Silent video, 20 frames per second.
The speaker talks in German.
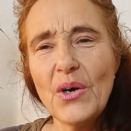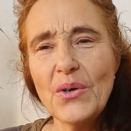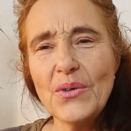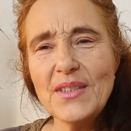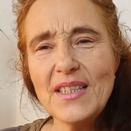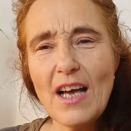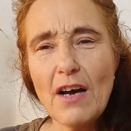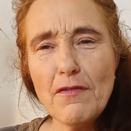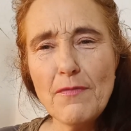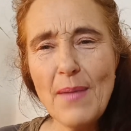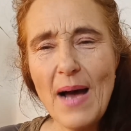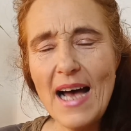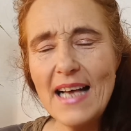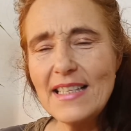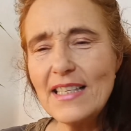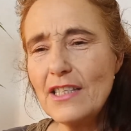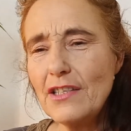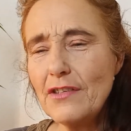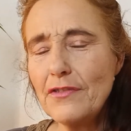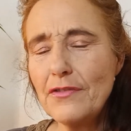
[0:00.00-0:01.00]
Und auf
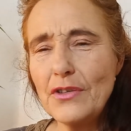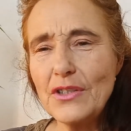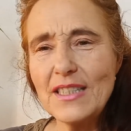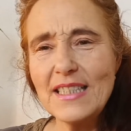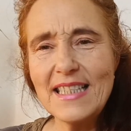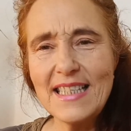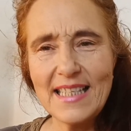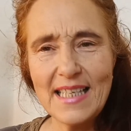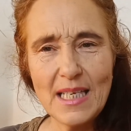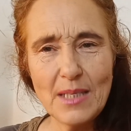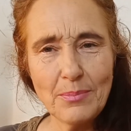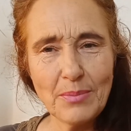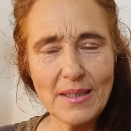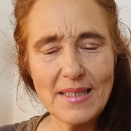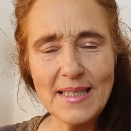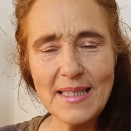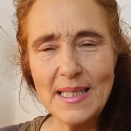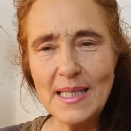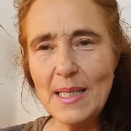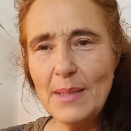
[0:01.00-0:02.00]
Basis von zehn
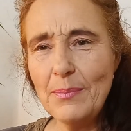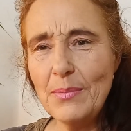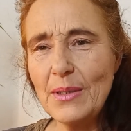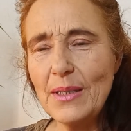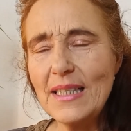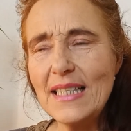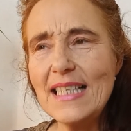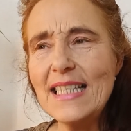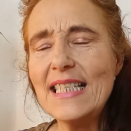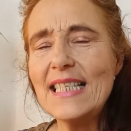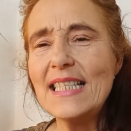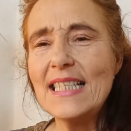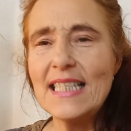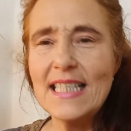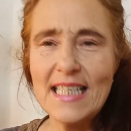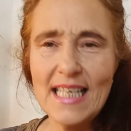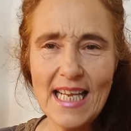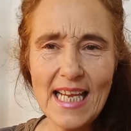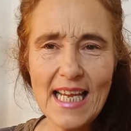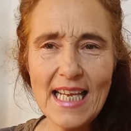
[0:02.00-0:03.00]
Prinzipien,
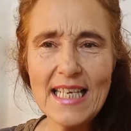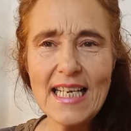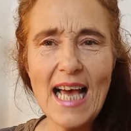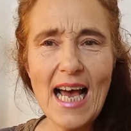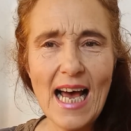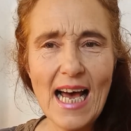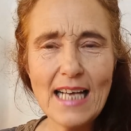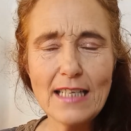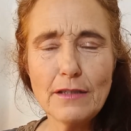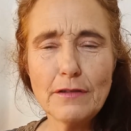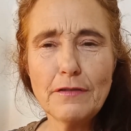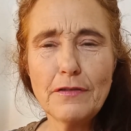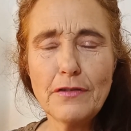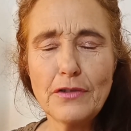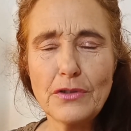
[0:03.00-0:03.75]
zehn Arten